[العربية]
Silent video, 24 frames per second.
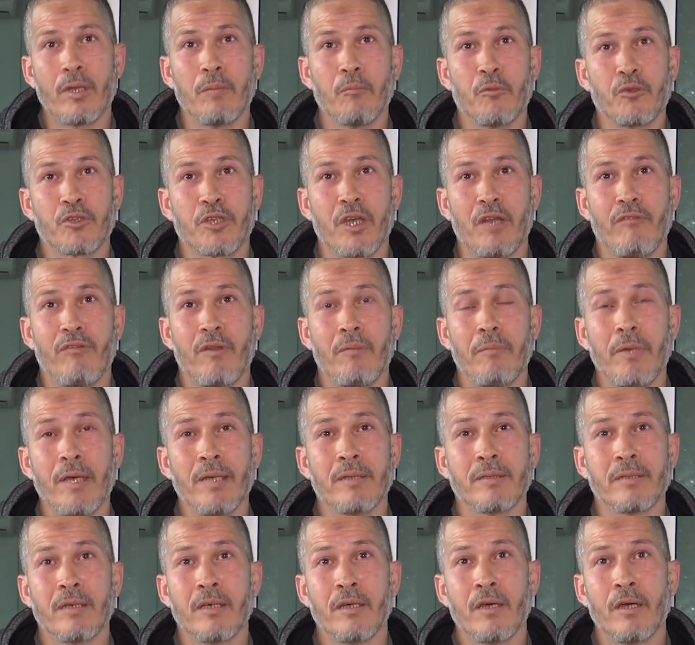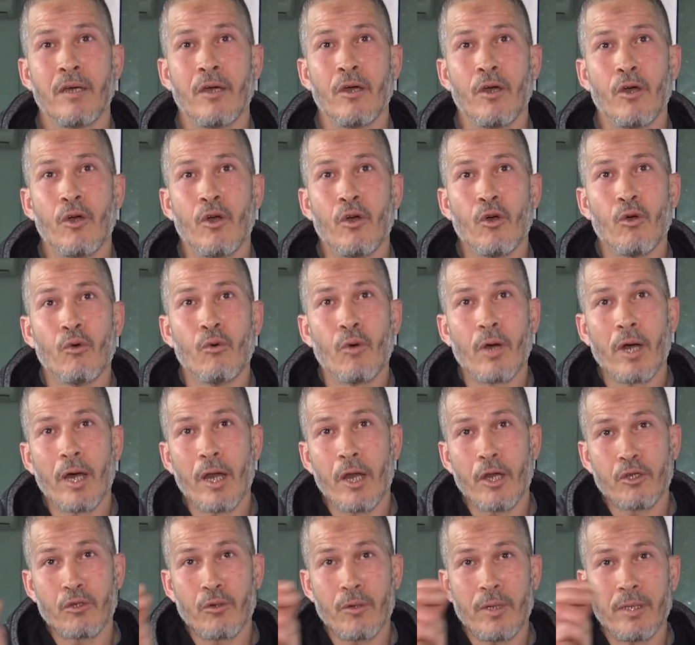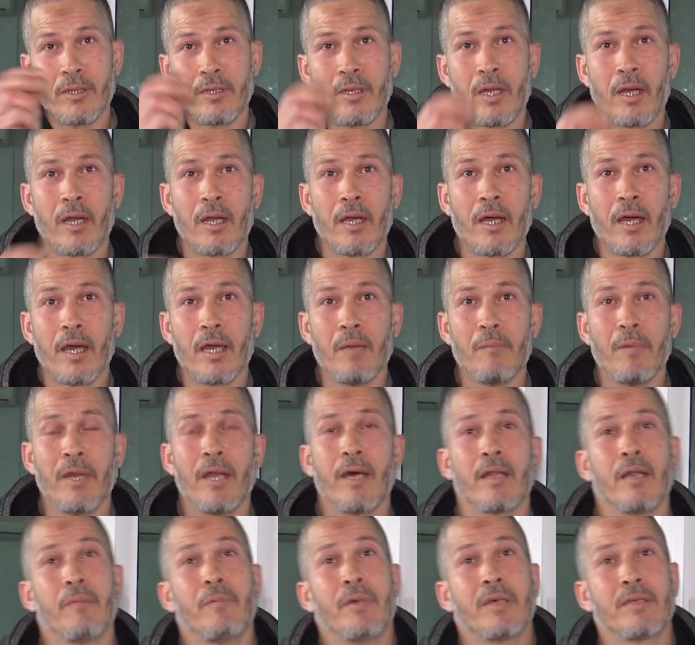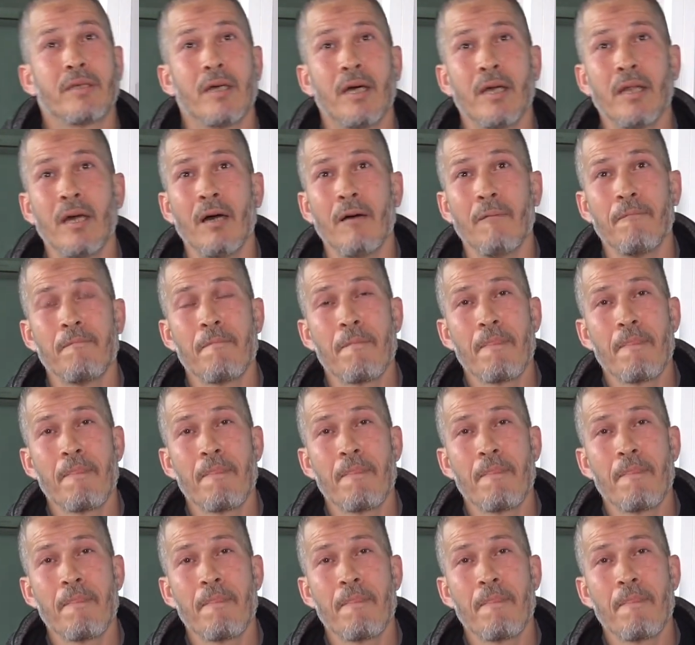هذا المشكل في البيت وخرجوا هاد الدري خاي من هاد البيت هذا